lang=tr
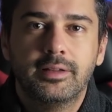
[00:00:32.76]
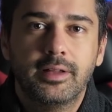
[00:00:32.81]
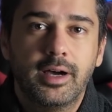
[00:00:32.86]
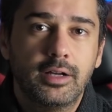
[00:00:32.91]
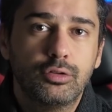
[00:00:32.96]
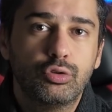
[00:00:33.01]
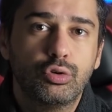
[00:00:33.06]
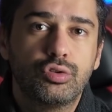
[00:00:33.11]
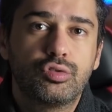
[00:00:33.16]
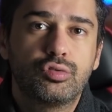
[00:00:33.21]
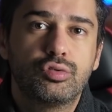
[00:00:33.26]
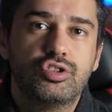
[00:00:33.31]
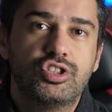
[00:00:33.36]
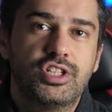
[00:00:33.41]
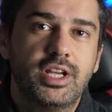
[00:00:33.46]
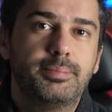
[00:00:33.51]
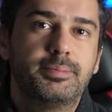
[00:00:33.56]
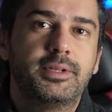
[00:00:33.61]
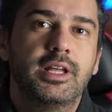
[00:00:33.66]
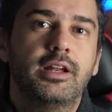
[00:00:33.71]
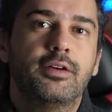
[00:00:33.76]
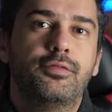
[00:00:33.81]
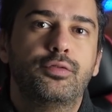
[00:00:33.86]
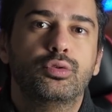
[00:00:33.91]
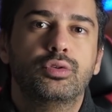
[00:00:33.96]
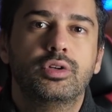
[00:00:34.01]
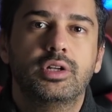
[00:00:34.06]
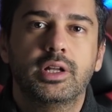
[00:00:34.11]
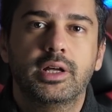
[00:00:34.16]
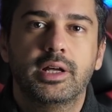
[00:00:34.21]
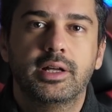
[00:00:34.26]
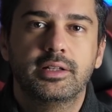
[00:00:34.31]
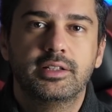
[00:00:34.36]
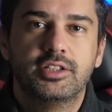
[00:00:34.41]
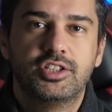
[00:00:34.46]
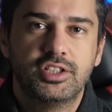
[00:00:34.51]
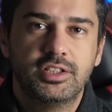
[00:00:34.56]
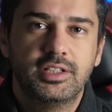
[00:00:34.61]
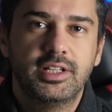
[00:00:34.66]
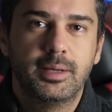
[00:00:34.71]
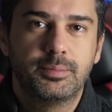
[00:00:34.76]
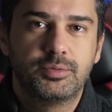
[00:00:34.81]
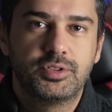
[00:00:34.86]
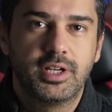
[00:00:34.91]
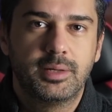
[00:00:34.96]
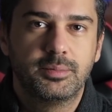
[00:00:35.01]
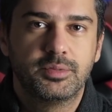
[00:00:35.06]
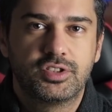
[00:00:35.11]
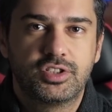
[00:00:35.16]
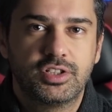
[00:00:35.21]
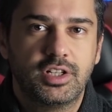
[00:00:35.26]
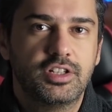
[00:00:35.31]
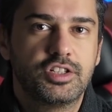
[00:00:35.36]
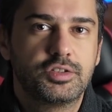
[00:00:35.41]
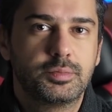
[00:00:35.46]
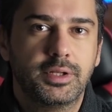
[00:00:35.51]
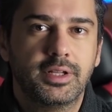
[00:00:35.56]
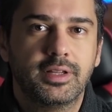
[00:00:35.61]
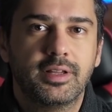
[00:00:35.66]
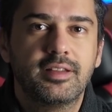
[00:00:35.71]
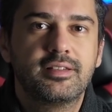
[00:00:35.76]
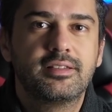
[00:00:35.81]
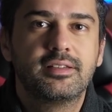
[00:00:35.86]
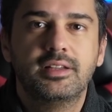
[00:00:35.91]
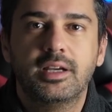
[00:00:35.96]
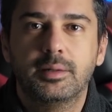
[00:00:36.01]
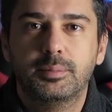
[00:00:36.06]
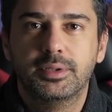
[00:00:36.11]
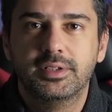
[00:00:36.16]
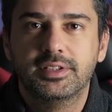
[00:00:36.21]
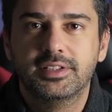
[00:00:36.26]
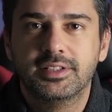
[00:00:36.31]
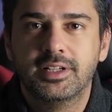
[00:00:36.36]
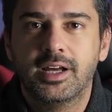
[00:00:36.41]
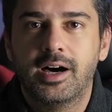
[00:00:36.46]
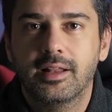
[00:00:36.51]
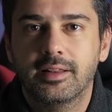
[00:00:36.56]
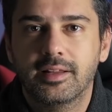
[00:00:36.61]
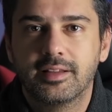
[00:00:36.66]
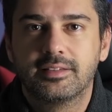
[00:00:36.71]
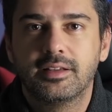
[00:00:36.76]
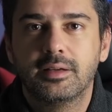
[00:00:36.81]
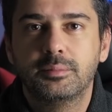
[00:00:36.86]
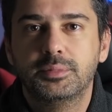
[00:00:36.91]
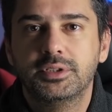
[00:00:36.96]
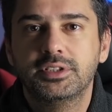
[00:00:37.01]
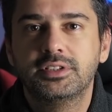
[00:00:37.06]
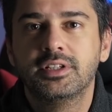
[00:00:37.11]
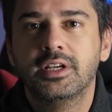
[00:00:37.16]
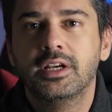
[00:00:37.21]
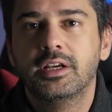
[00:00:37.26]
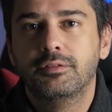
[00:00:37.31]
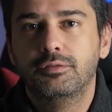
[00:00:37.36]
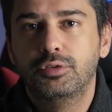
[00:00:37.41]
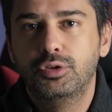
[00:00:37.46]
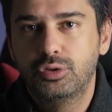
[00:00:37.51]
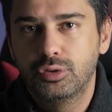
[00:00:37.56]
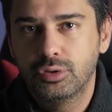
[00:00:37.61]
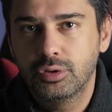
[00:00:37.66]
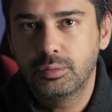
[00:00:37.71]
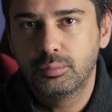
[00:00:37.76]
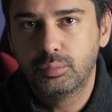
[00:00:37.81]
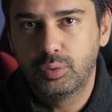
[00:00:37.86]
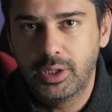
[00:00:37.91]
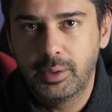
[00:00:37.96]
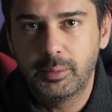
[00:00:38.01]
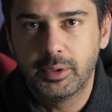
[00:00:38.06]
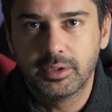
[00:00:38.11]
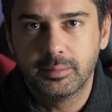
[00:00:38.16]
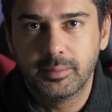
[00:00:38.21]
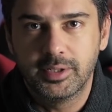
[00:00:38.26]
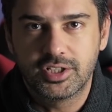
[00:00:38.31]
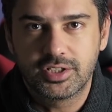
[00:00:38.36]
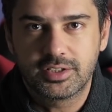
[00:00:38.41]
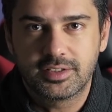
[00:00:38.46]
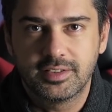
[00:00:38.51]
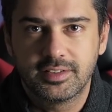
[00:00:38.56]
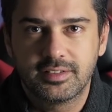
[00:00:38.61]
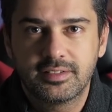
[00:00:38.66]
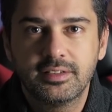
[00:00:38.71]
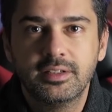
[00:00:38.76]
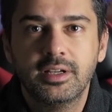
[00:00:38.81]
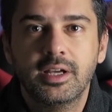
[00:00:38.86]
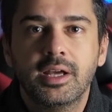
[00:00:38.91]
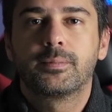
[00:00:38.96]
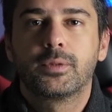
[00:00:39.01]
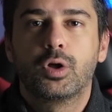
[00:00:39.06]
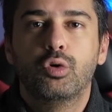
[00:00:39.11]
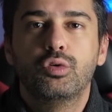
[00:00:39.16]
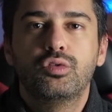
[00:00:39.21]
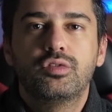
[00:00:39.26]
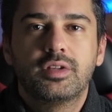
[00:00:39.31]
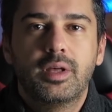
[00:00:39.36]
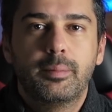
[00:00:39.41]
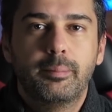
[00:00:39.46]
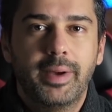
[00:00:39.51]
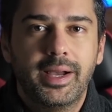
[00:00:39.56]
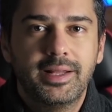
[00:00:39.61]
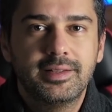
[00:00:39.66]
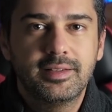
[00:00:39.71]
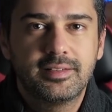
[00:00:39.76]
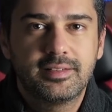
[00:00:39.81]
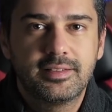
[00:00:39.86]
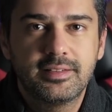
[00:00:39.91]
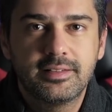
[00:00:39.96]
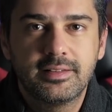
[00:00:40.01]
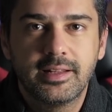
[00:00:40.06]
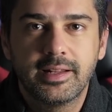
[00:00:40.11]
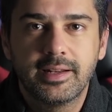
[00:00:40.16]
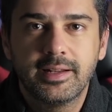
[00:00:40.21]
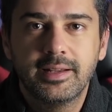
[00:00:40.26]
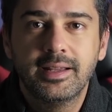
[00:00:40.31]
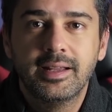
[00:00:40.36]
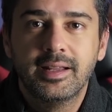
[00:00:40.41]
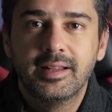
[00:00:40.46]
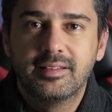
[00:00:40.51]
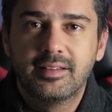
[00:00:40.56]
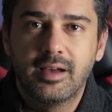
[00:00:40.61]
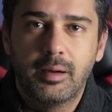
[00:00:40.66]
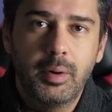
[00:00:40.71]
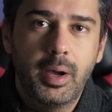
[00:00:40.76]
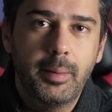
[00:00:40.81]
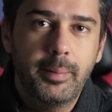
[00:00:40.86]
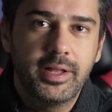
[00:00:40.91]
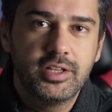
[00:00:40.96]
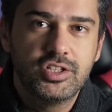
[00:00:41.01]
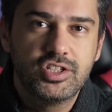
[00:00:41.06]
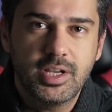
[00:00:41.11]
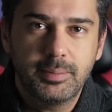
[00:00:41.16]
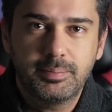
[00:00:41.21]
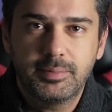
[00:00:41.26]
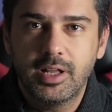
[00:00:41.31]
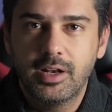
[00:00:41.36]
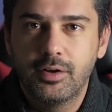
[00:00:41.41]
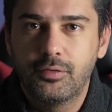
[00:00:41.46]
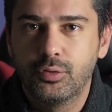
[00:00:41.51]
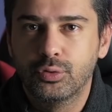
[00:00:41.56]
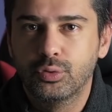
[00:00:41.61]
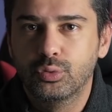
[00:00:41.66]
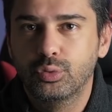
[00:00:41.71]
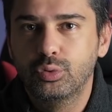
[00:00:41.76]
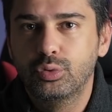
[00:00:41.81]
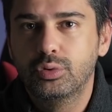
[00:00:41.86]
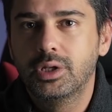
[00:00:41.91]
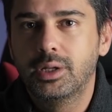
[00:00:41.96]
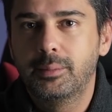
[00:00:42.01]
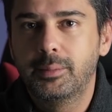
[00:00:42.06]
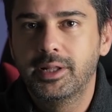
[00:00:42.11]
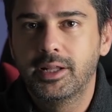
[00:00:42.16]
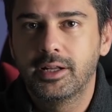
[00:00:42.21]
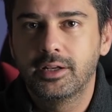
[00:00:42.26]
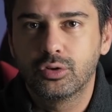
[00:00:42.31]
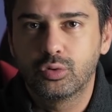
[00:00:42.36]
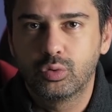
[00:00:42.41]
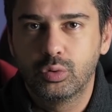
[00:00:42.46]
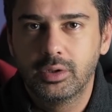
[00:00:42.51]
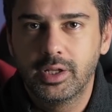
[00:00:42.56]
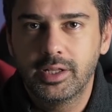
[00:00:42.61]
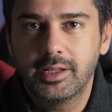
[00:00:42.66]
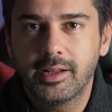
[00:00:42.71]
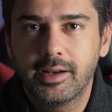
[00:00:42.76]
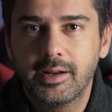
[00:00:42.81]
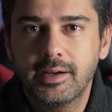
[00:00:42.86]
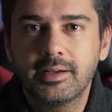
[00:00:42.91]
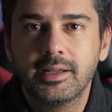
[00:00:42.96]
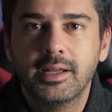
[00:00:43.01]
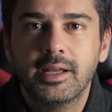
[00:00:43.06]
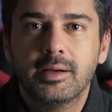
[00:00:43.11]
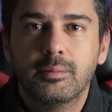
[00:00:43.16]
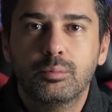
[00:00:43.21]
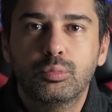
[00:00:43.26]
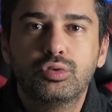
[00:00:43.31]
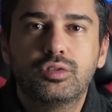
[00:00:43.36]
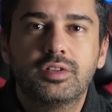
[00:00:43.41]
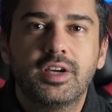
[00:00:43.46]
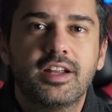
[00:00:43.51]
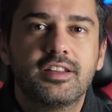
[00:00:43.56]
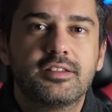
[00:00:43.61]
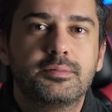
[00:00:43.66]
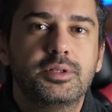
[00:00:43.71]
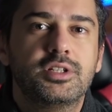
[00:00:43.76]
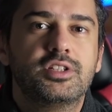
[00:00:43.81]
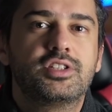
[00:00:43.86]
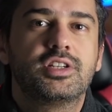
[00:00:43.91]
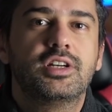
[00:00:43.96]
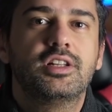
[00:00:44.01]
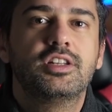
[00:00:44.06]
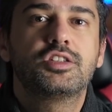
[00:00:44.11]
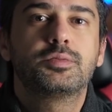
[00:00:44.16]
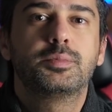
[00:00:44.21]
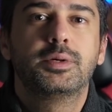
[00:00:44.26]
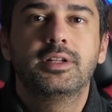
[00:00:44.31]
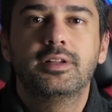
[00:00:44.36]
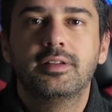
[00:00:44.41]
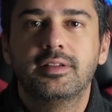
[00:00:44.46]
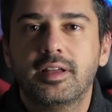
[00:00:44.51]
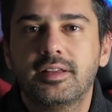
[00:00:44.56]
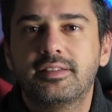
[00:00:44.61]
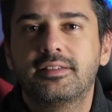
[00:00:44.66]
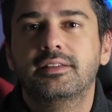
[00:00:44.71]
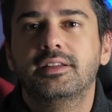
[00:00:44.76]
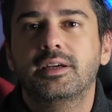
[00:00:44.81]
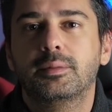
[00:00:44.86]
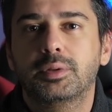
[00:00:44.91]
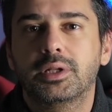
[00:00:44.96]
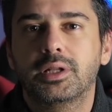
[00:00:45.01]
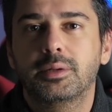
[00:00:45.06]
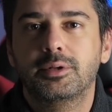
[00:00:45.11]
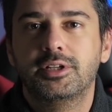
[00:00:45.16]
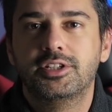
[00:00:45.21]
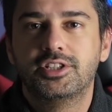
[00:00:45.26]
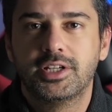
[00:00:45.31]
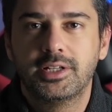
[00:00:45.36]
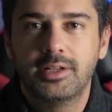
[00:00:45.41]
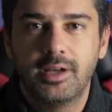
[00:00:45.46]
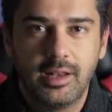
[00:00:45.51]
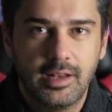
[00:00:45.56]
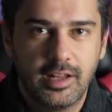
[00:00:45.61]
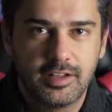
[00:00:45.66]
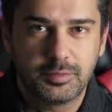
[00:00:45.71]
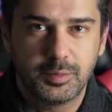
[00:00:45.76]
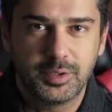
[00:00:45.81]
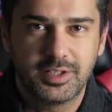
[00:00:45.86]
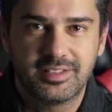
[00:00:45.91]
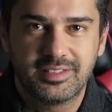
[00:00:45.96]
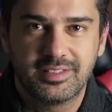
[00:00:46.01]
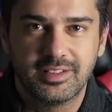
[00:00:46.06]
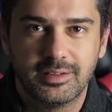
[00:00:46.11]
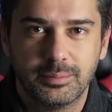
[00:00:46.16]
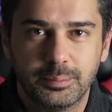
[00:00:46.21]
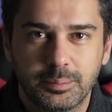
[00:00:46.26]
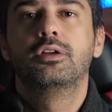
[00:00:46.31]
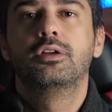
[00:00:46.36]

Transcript: Daha doğrusu cep telefonuyla şimdi yapacağımız çalışmanın nasıl yapıldığını anlatan bir video bulamadım açıkçası. O yüzden ben de sizlere tamamen cep telefonu uygulamalarını kullanarak bu tarz bir çalışmanın nasıl yapılabileceğini anlatmak istedim.